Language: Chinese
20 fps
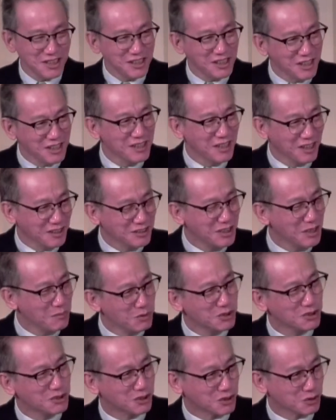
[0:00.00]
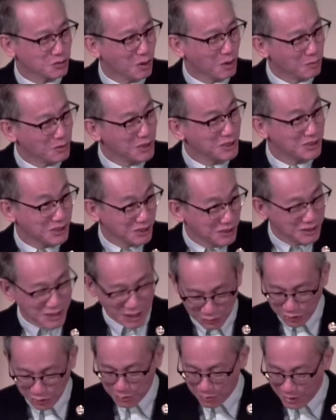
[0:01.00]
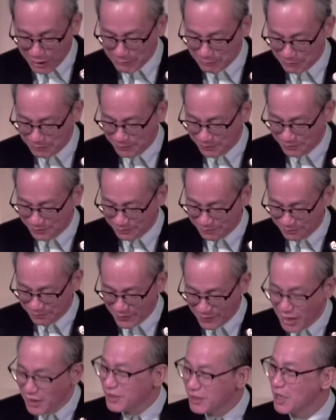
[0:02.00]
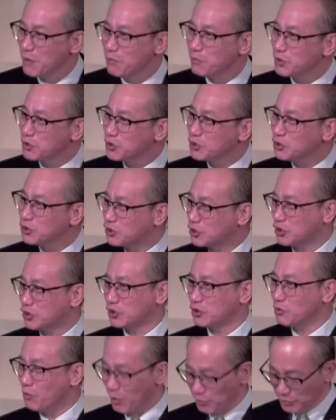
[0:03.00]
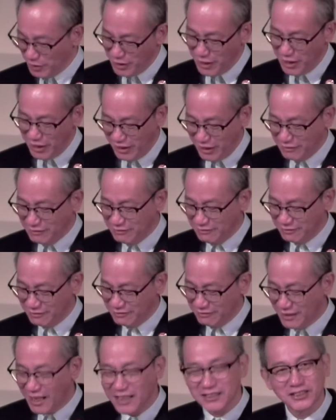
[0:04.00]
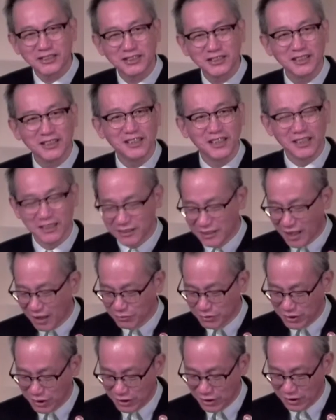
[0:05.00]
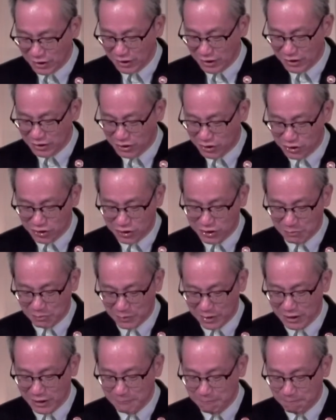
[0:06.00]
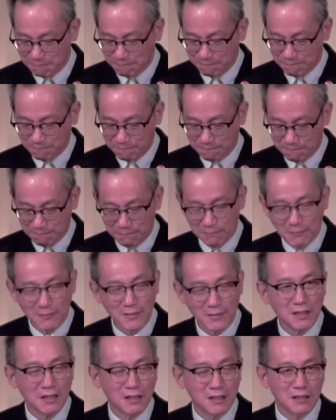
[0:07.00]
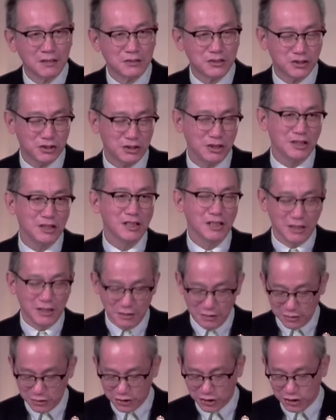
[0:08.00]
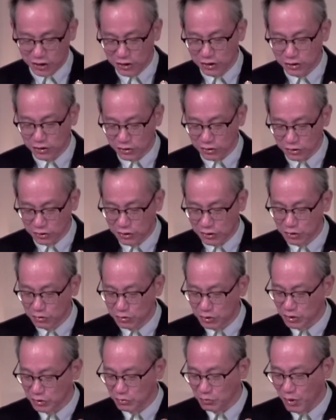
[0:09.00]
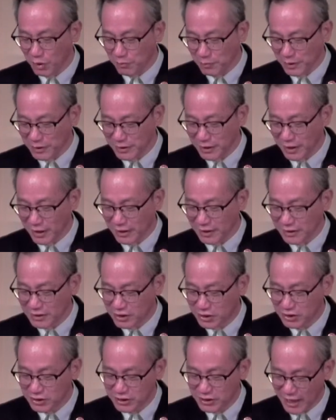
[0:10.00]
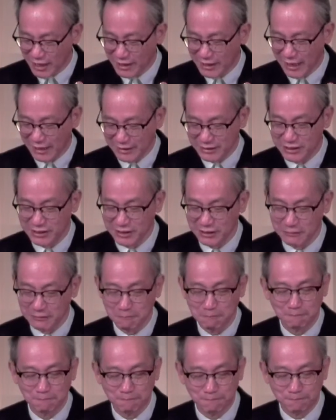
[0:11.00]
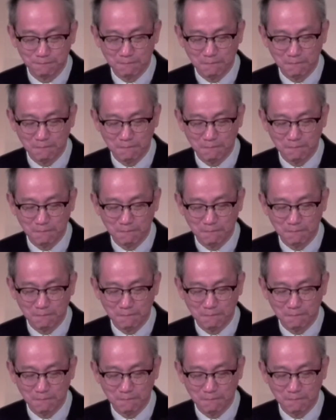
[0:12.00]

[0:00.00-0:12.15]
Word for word: 心灵肯定不是指我们的心脏，对吗？也不是指我们的灵。那心灵到底是什么呢？心灵其实就是我们的思想感情。